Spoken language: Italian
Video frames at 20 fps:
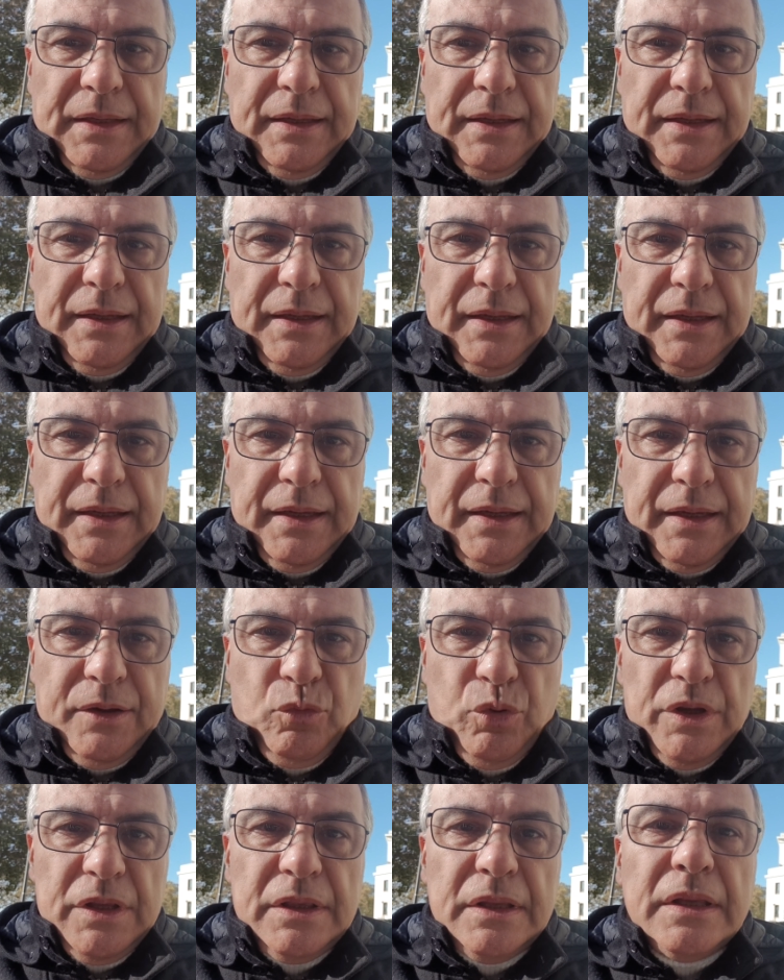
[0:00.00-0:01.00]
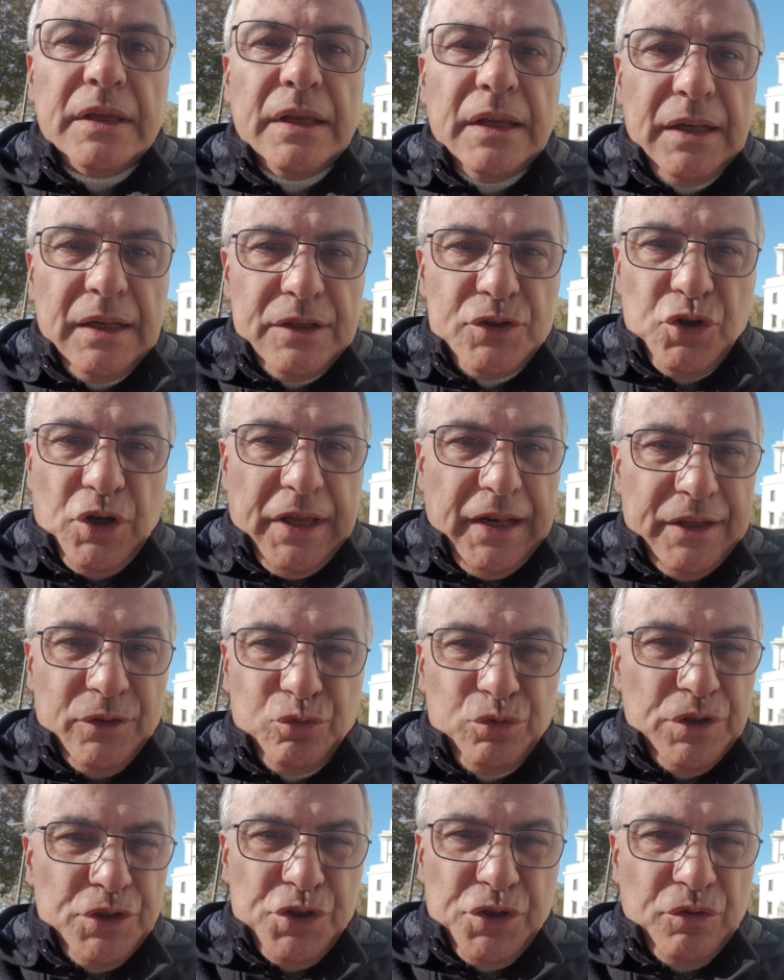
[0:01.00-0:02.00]
e, quindi le giocherà
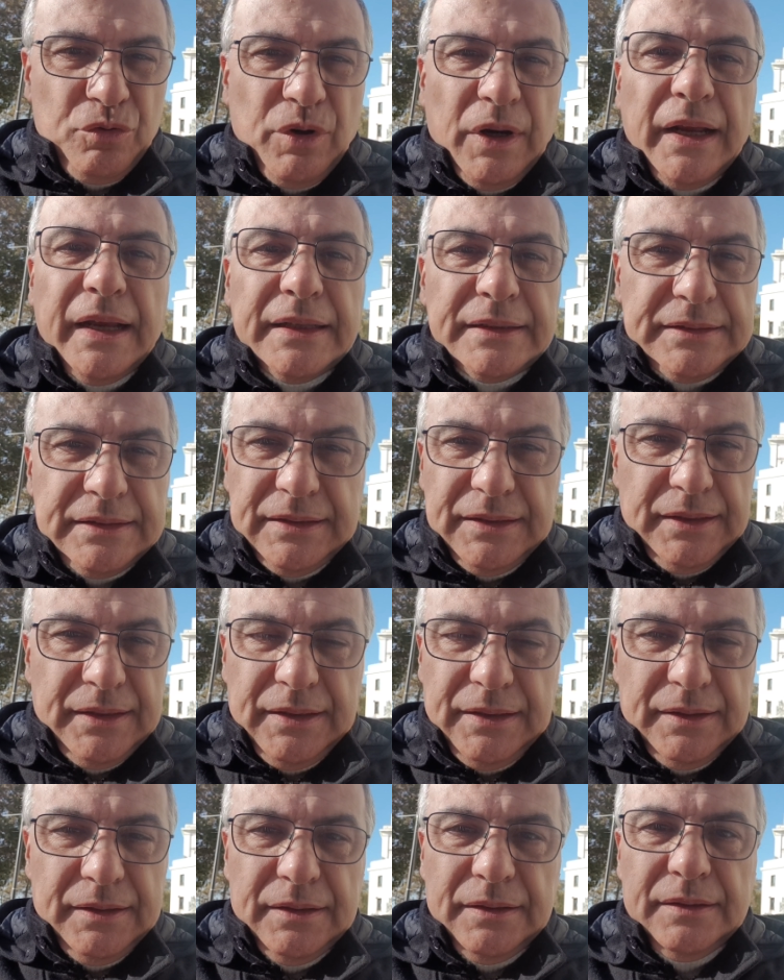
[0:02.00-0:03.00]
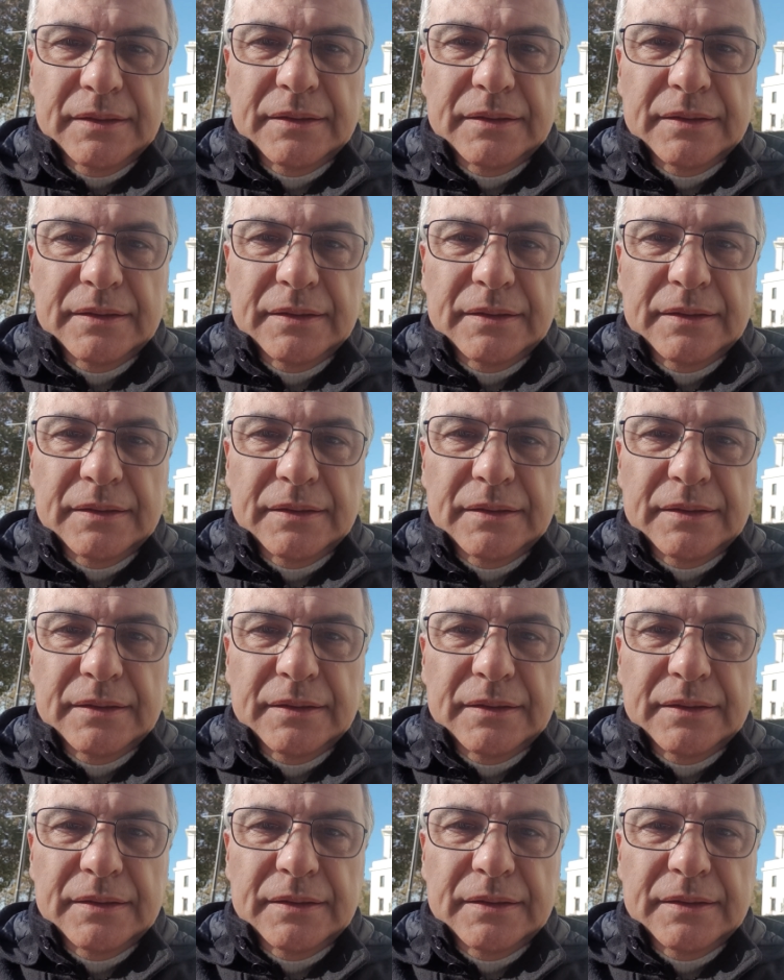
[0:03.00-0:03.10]
tutte il giro ragazzi eh,